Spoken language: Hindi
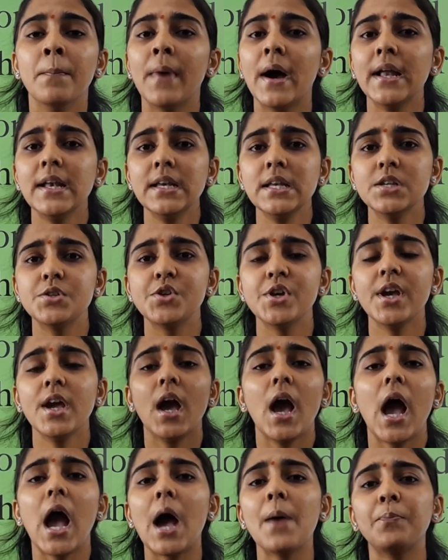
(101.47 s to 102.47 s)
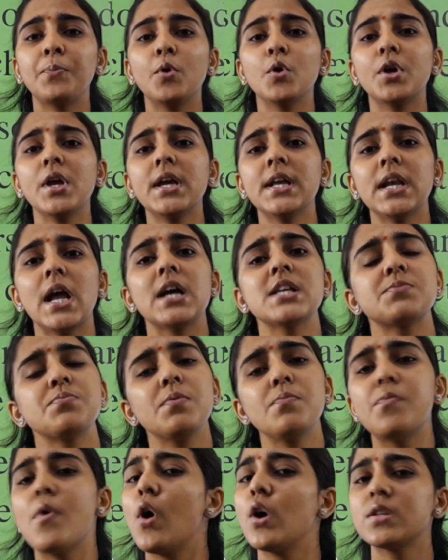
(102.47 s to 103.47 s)
मान लीजिए आप लोग की क्लास
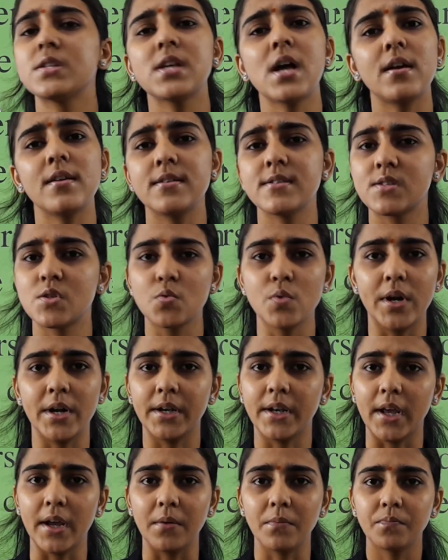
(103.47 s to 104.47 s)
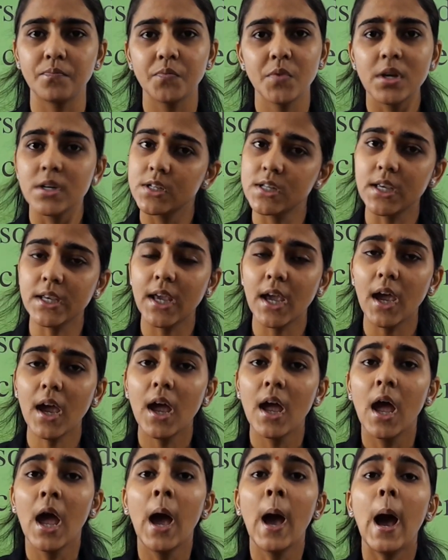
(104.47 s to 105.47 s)
में बहुत सारे स्टूडेंट हैं ठीक है
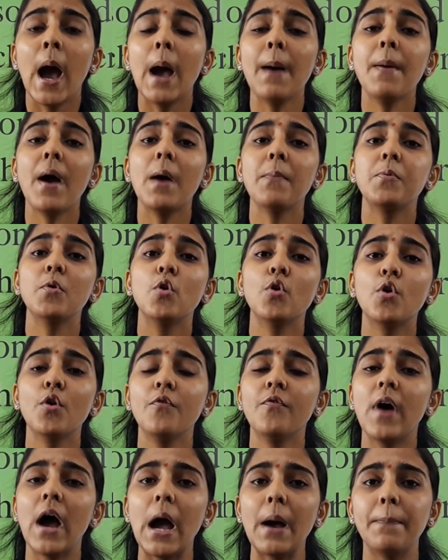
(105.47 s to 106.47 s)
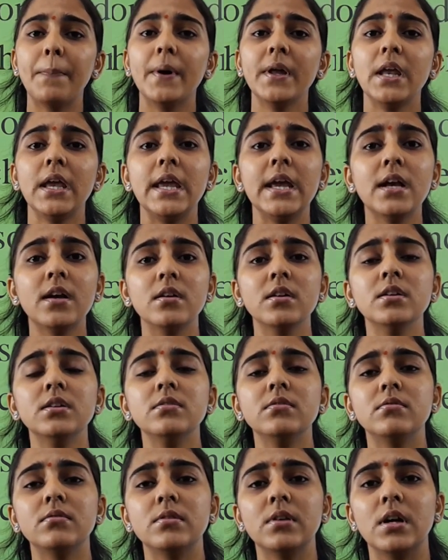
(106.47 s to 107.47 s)
अब आप लोग को वहाँ पर एक
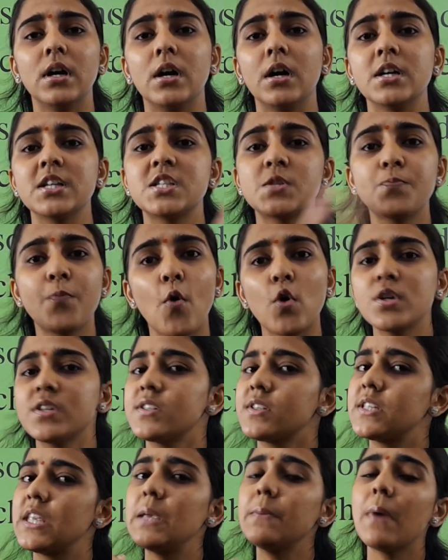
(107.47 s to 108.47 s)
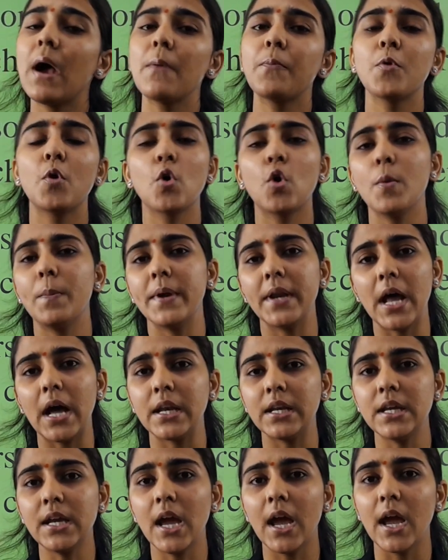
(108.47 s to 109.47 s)
स्पोर्ट्स टीम आप लोग को
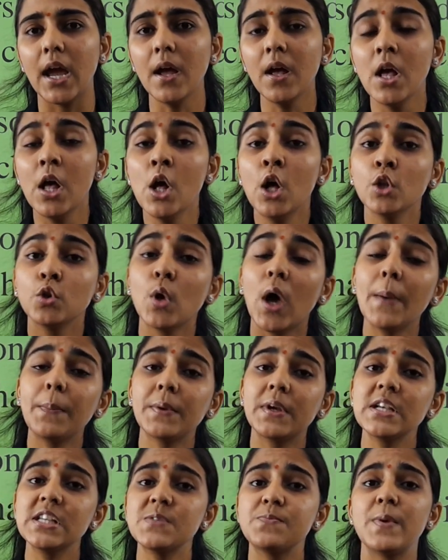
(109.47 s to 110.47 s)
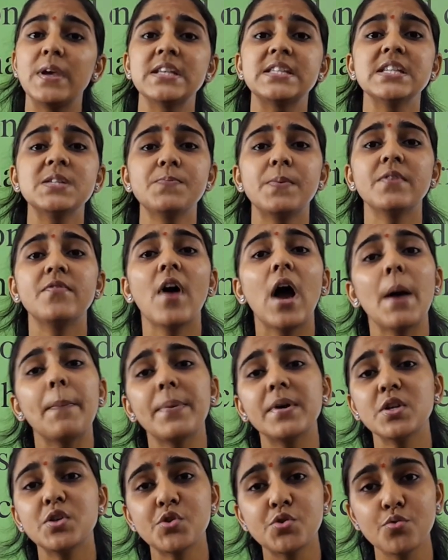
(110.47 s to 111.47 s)
बनानी है तो आप किस बेसिस पर वहाँ
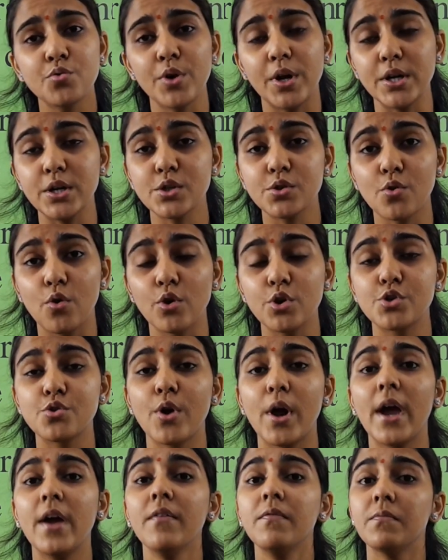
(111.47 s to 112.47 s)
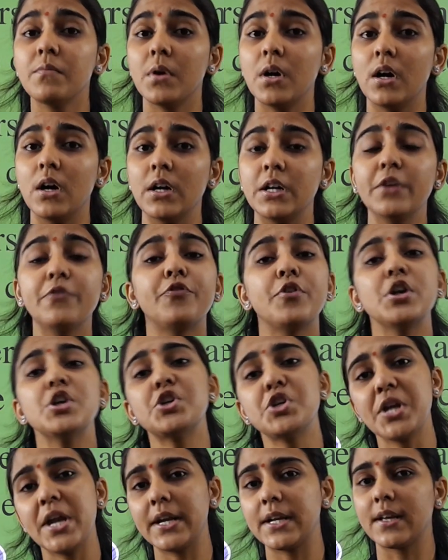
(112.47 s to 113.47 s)
पर स्टूडेंट्स को जो है
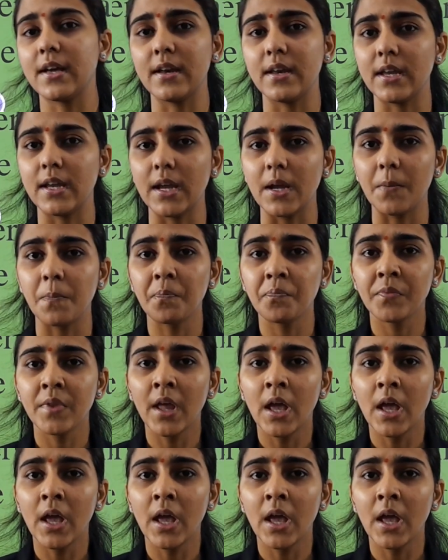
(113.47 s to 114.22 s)
डिफ्रेंशिएट करेंगे